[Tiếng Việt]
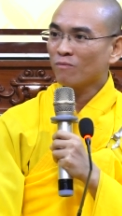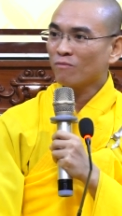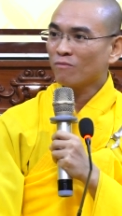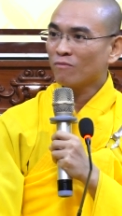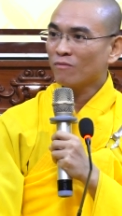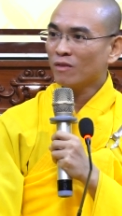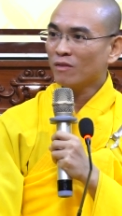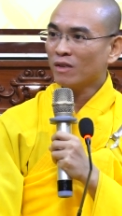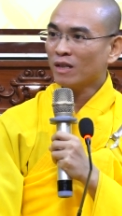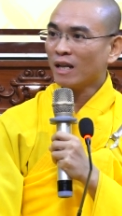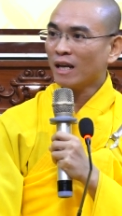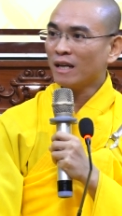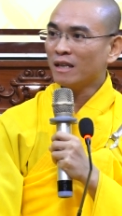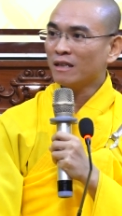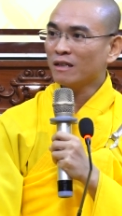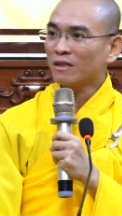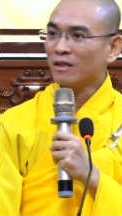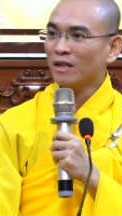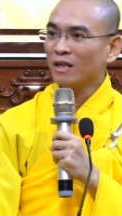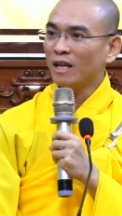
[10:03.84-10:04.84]
Quý vị thấy
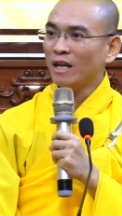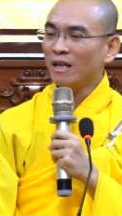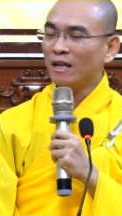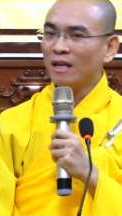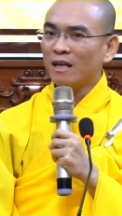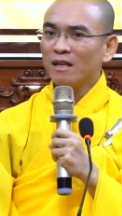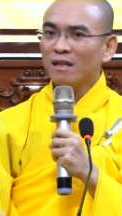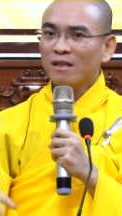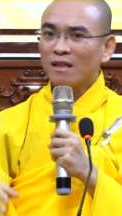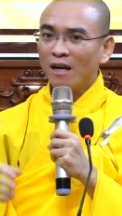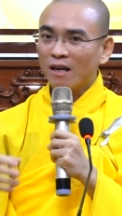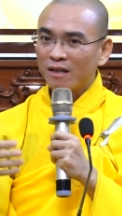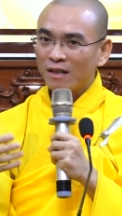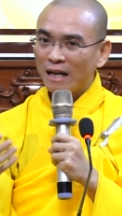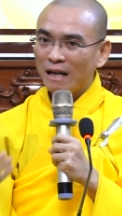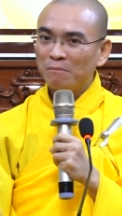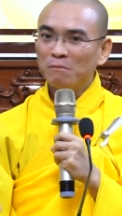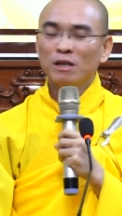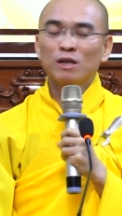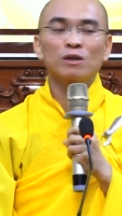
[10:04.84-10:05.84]
chưa? Cho nên đó, thật
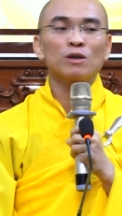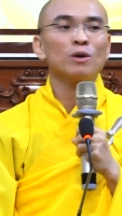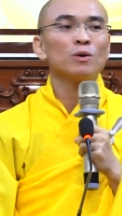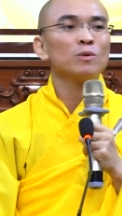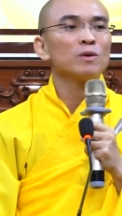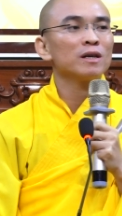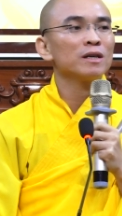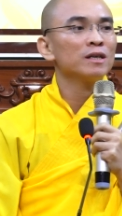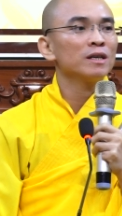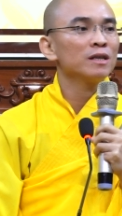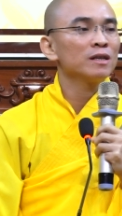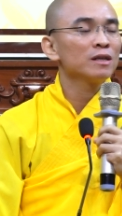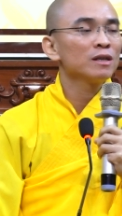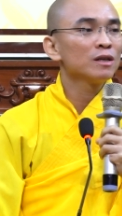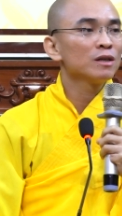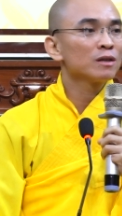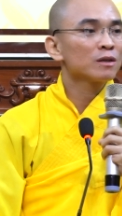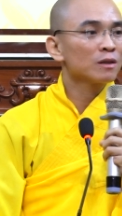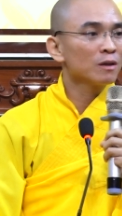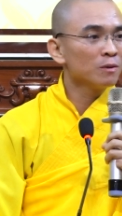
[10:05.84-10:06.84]
ra mình tu là gì?
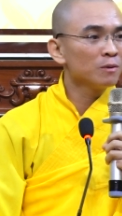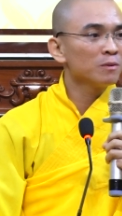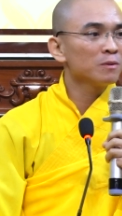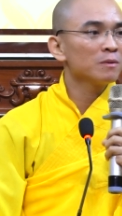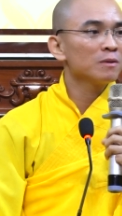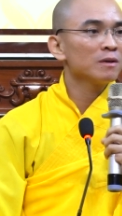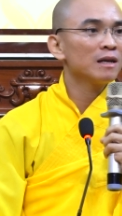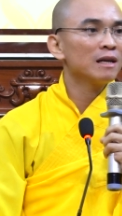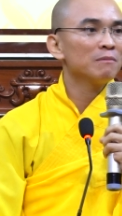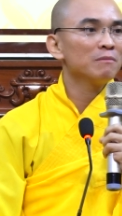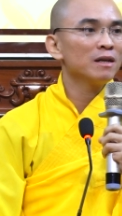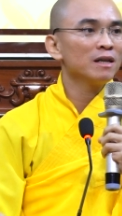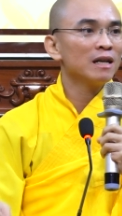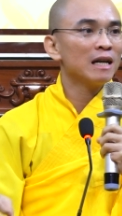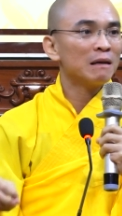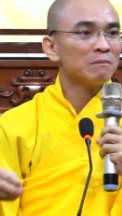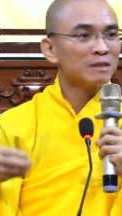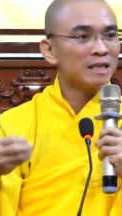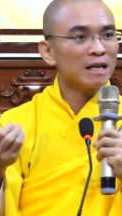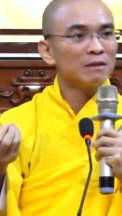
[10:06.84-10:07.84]
Tu là mình
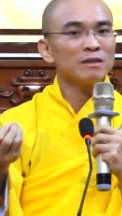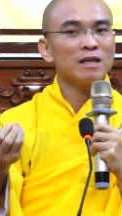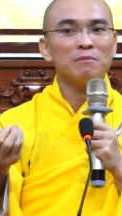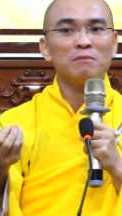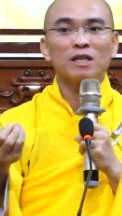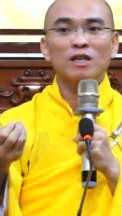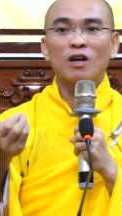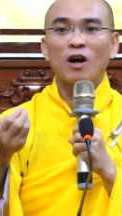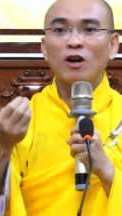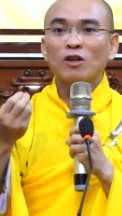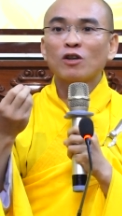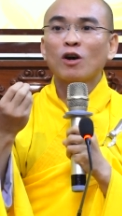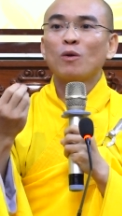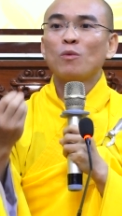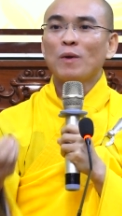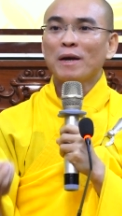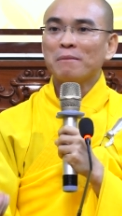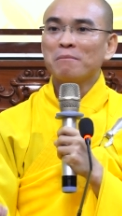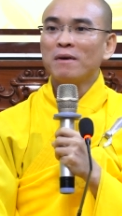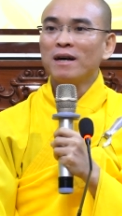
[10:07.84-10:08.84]
làm sao để mình có thói
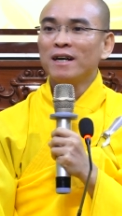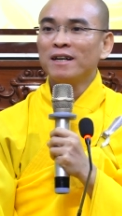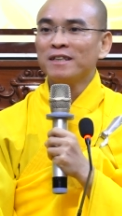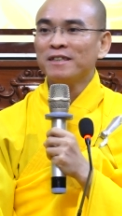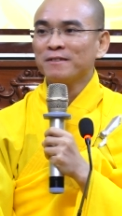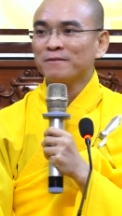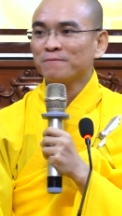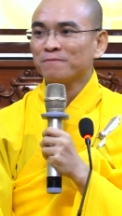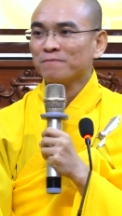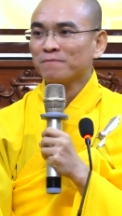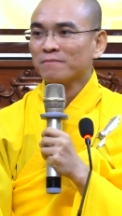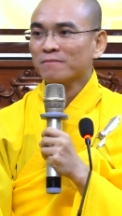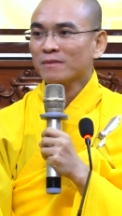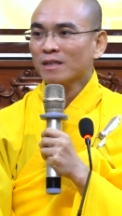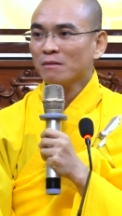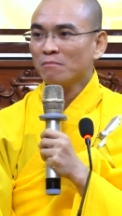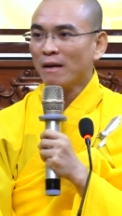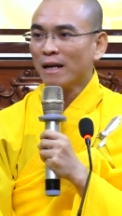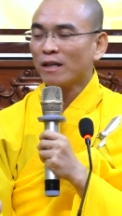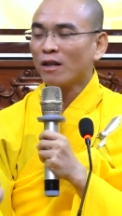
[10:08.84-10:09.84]
quen mới,
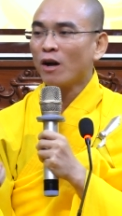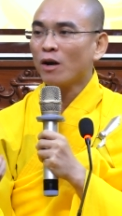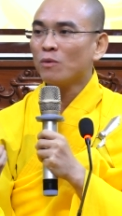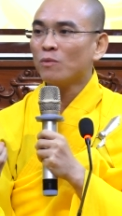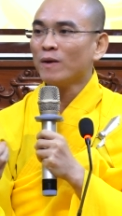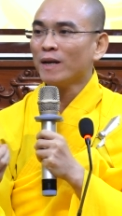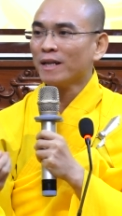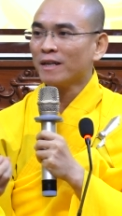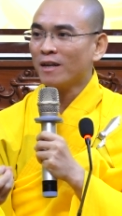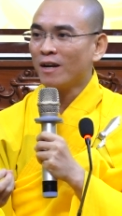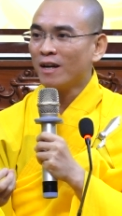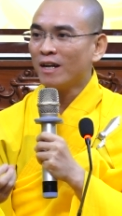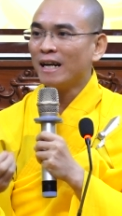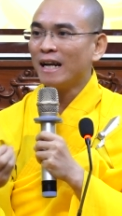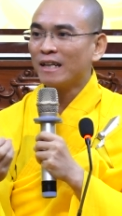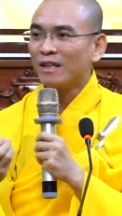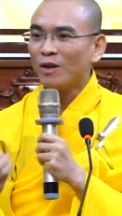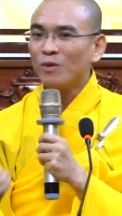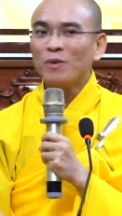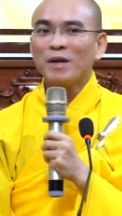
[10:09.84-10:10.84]
mà thói quen đó là
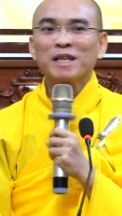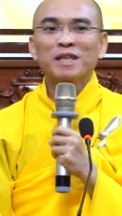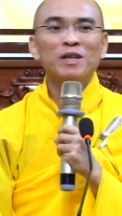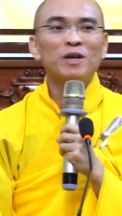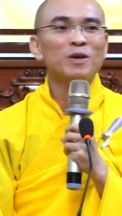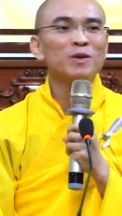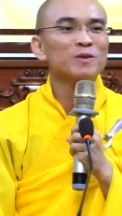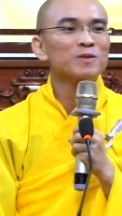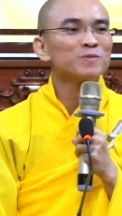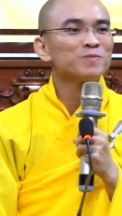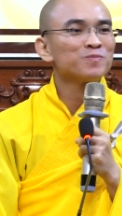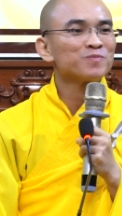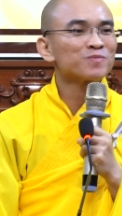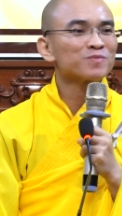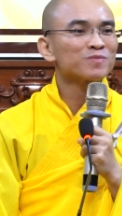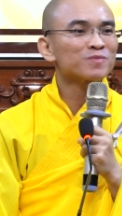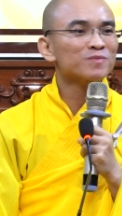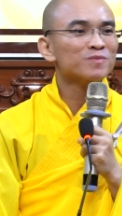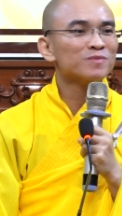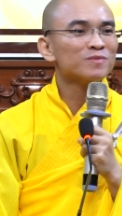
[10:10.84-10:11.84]
thói quen tốt.
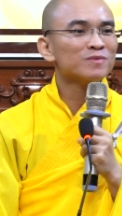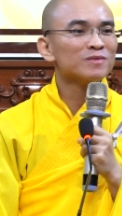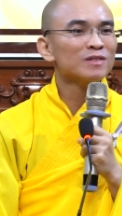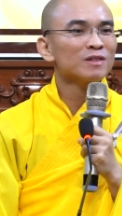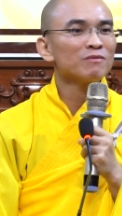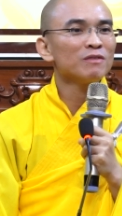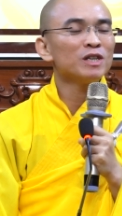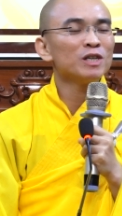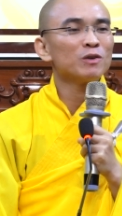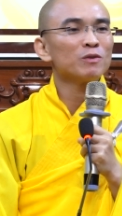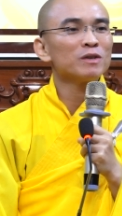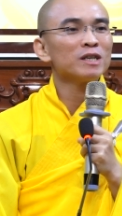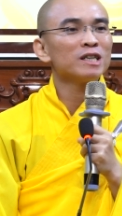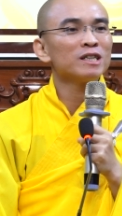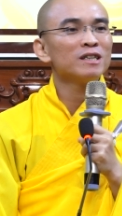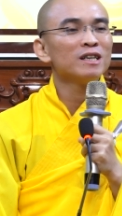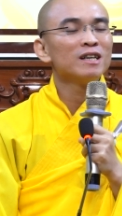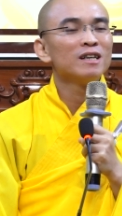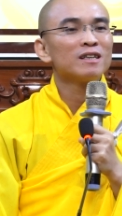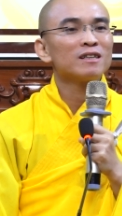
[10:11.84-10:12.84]
Ví dụ như
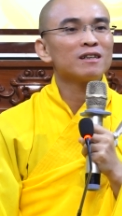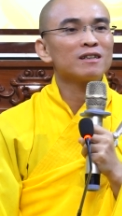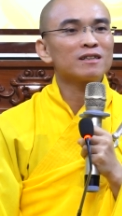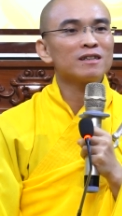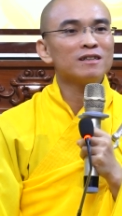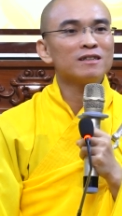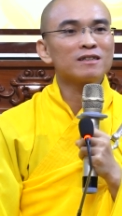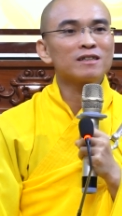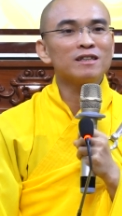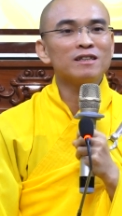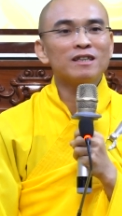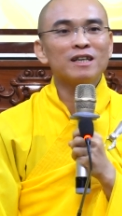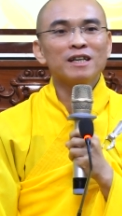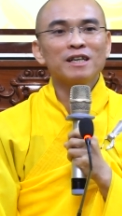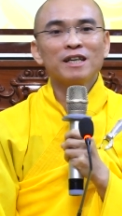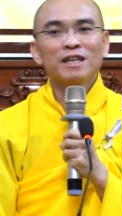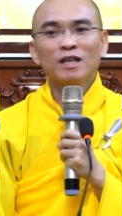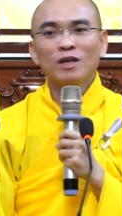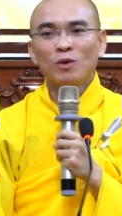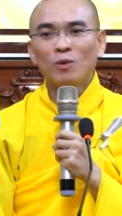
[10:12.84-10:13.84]
thường thường trước khi
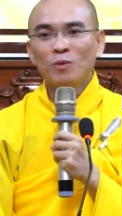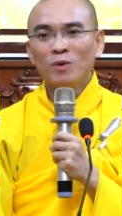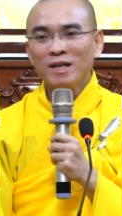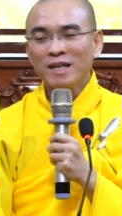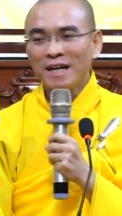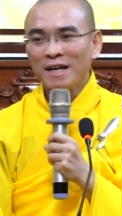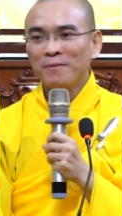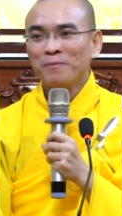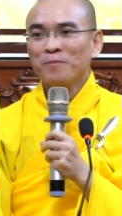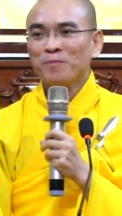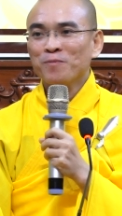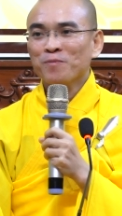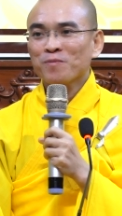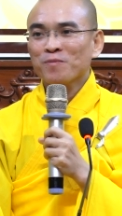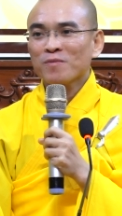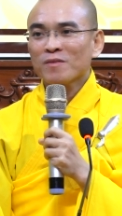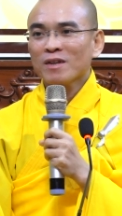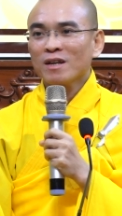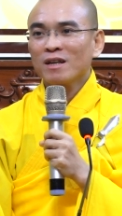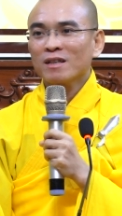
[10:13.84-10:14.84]
đi ngủ á nha,
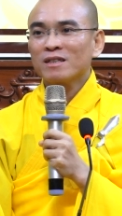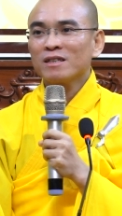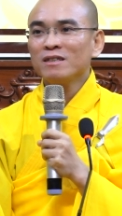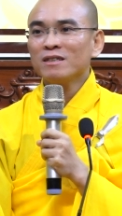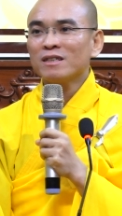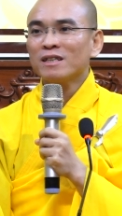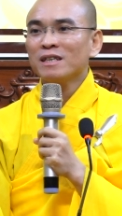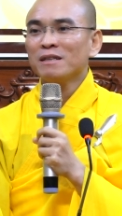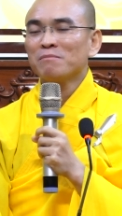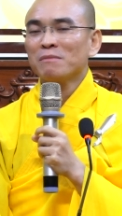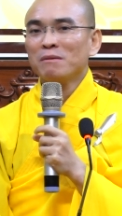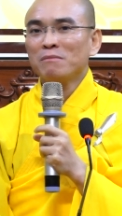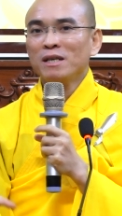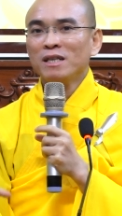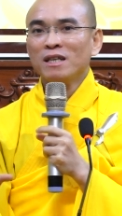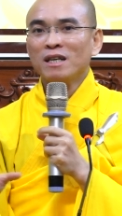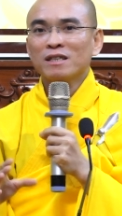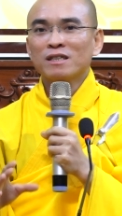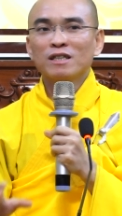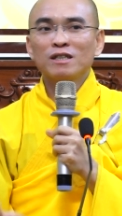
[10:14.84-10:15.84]
trước khi mà mình
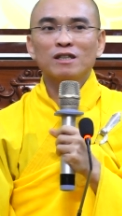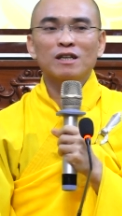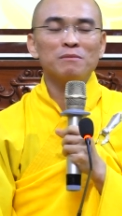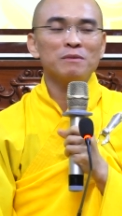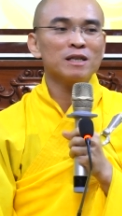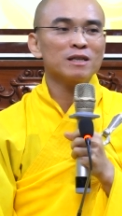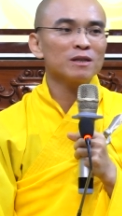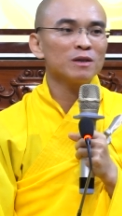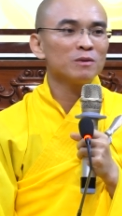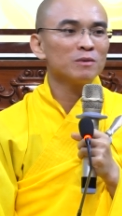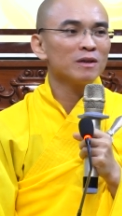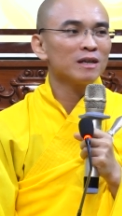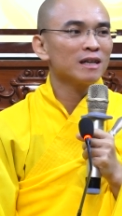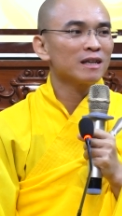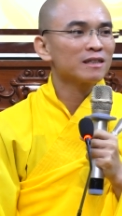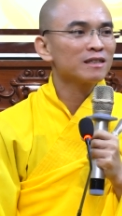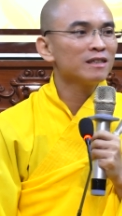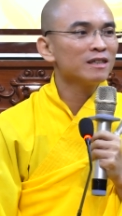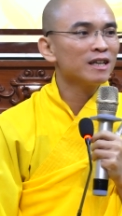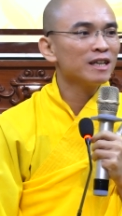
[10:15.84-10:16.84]
chưa có biết tu á, là
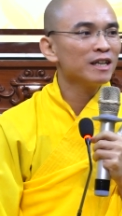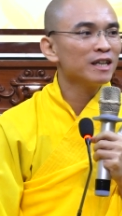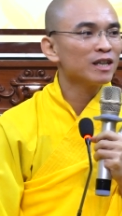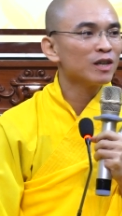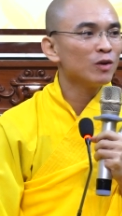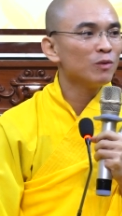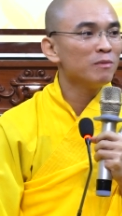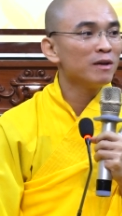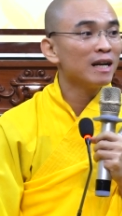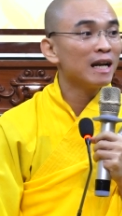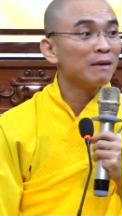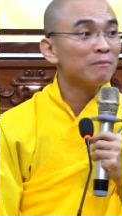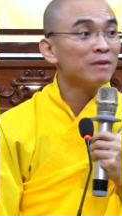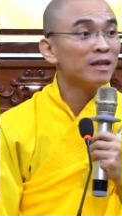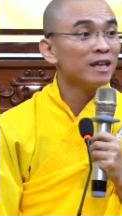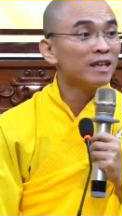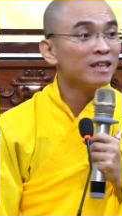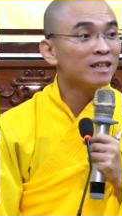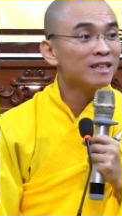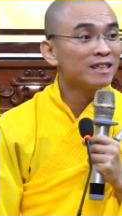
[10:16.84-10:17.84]
trước khi đi ngủ mình làm
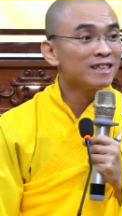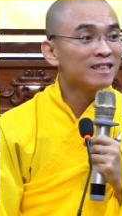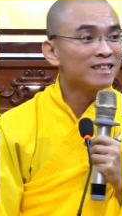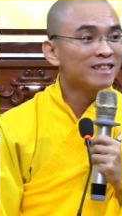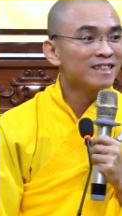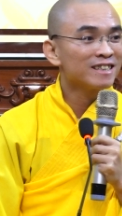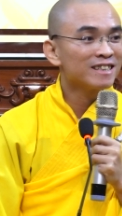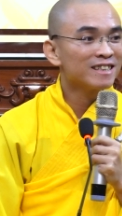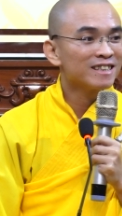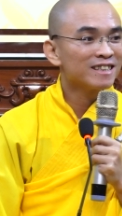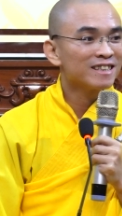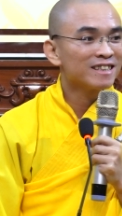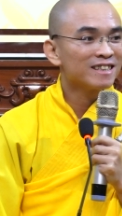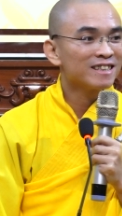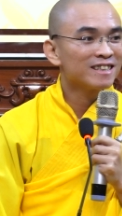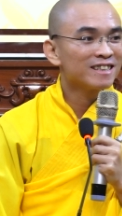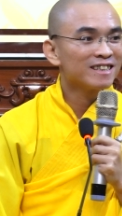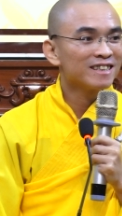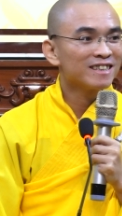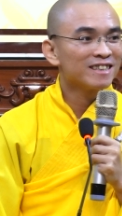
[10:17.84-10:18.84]
gì?
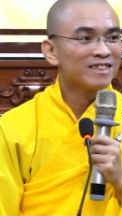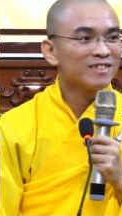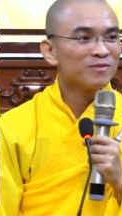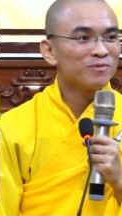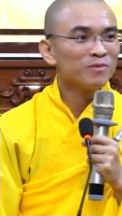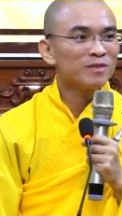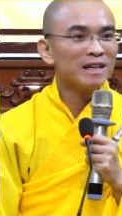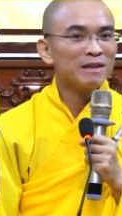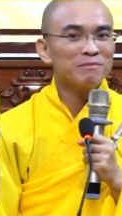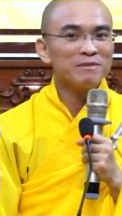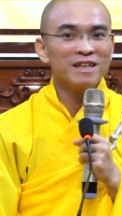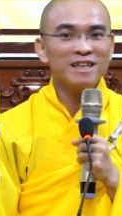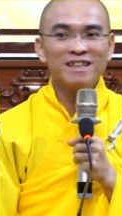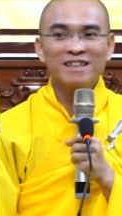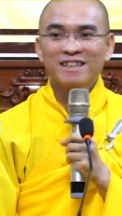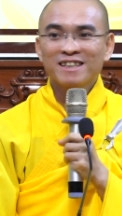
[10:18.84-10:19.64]
Muốn làm gì?